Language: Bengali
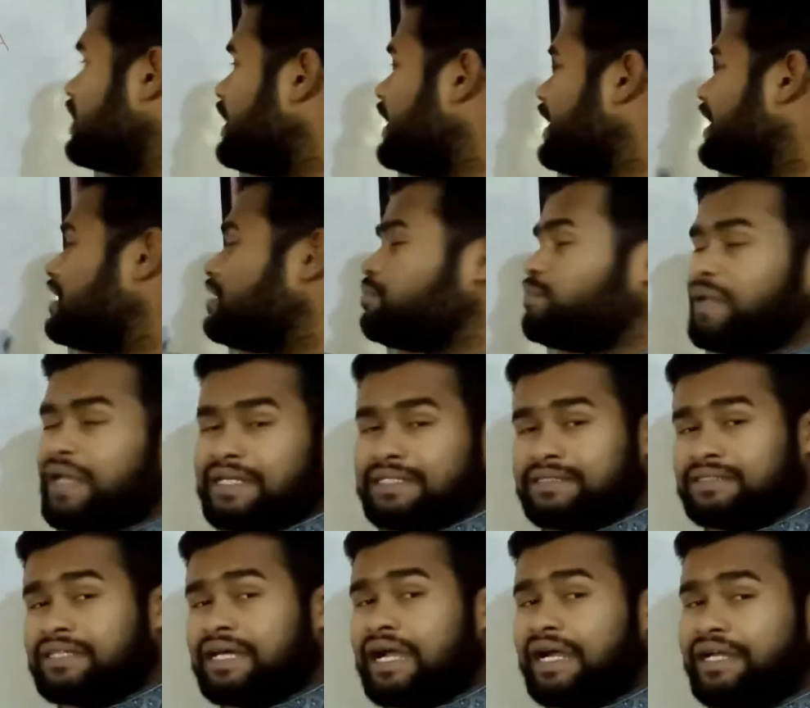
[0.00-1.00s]
এখানে প্লাস
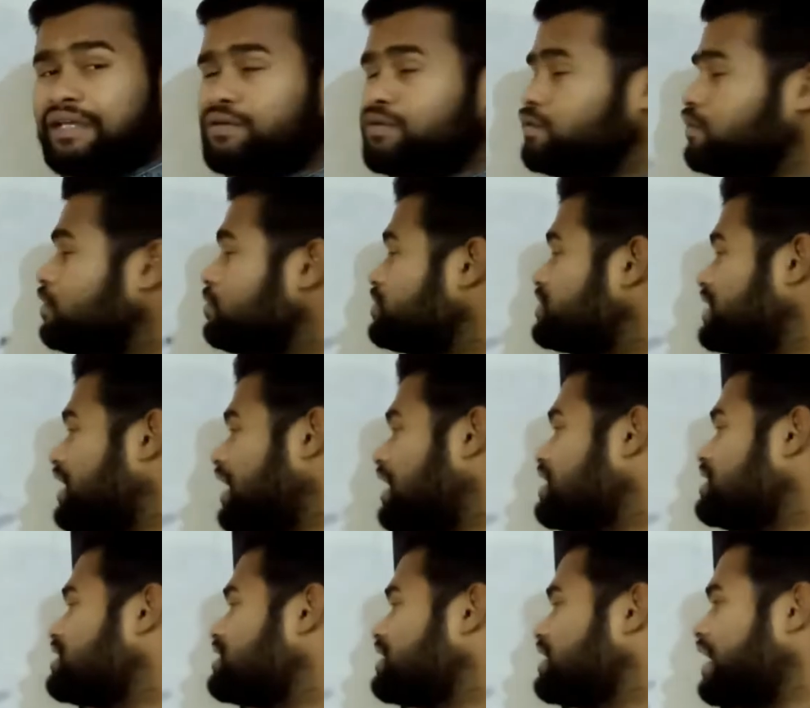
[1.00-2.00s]
থার্টি কুলম
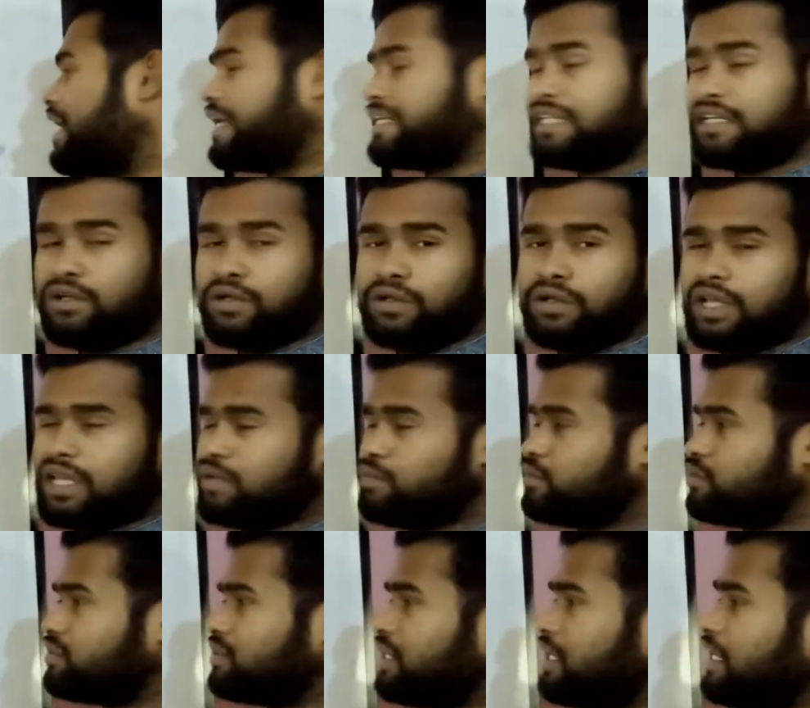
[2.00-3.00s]
চার্জ একটা গোলকের
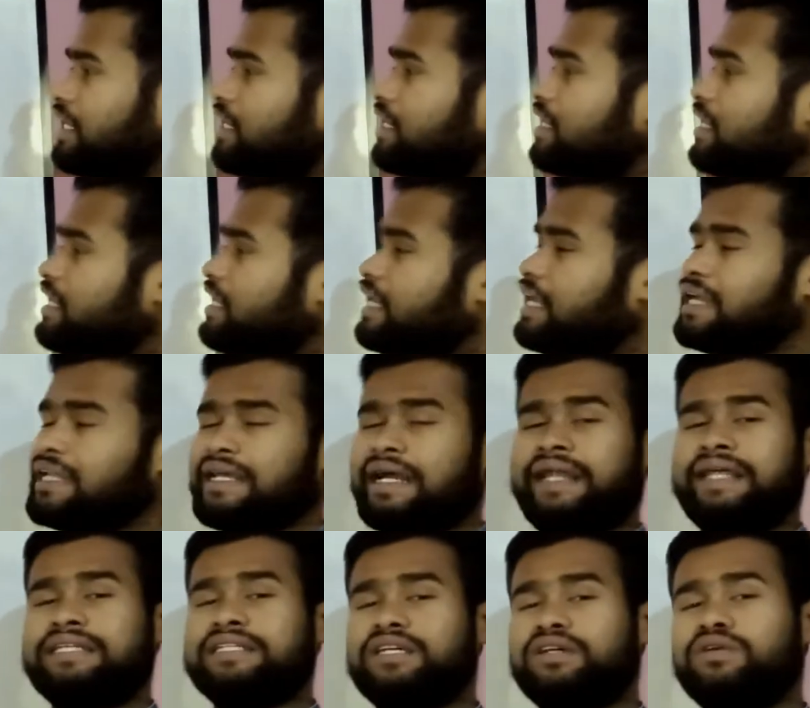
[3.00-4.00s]
মধ্যে এখানে
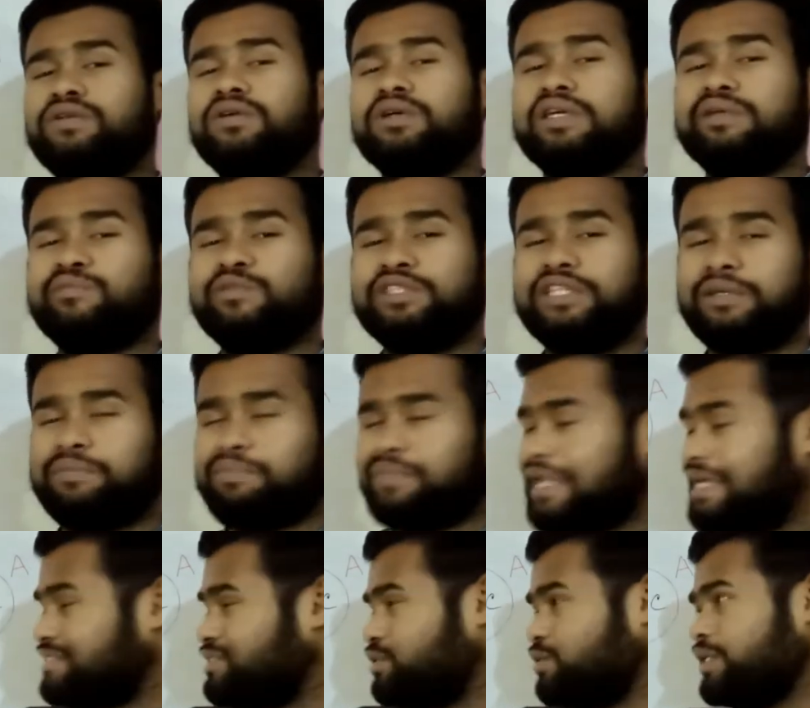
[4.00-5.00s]
আরেকটা গোলকের মধ্যে
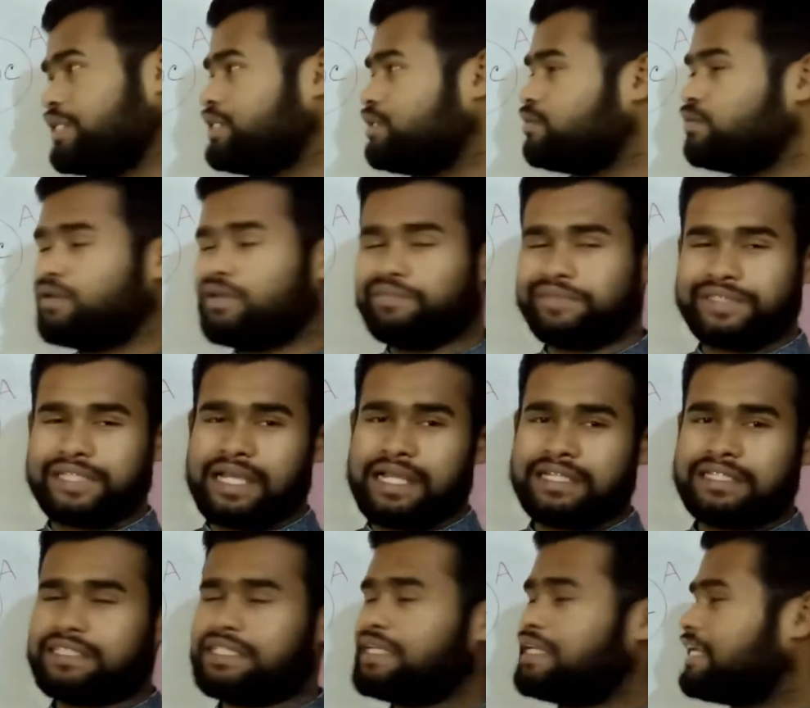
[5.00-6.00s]
প্লাস টোয়েন্টি কুলম
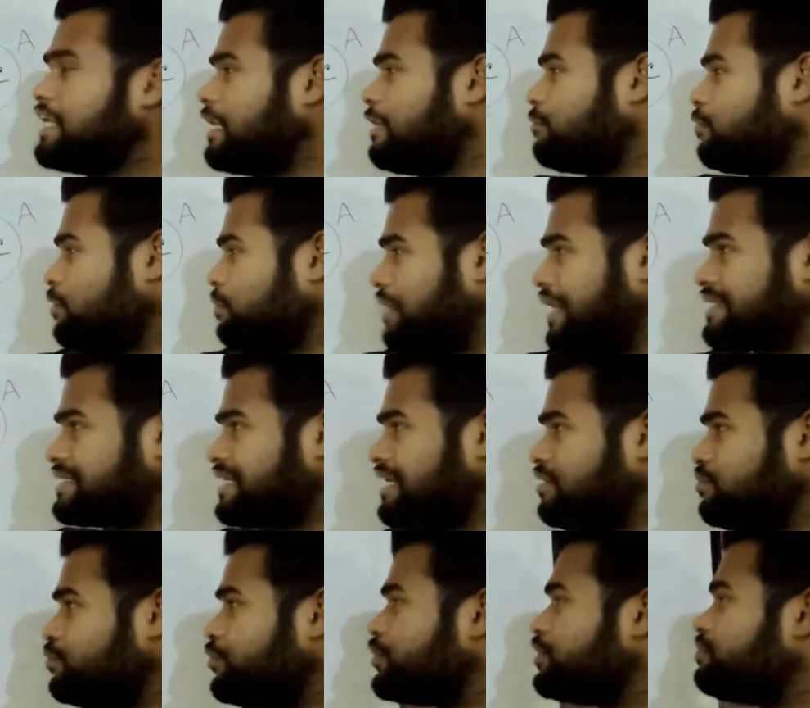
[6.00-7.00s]
চার্জ এবং
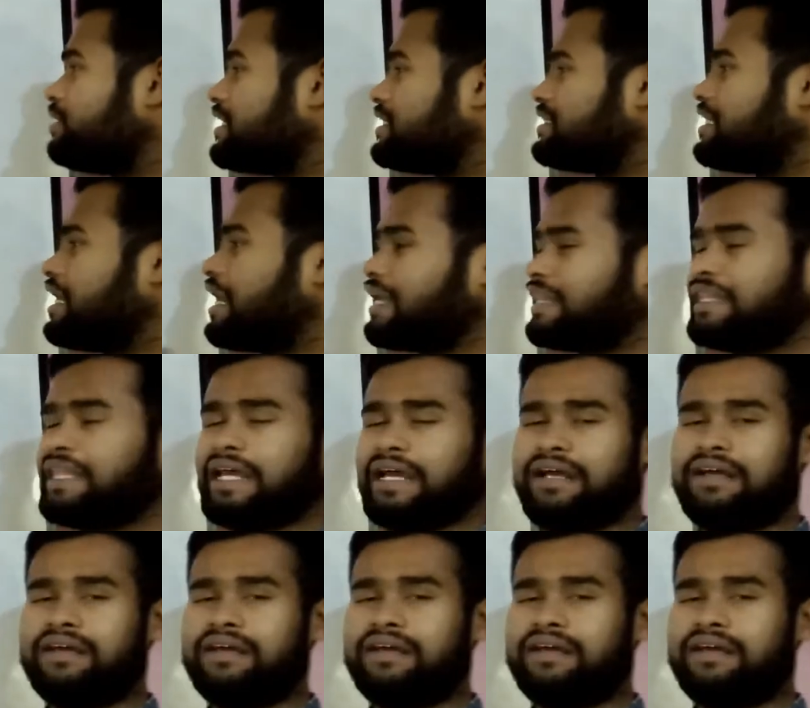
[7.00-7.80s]
মাঝখানে পরিবাহী তার দেওয়া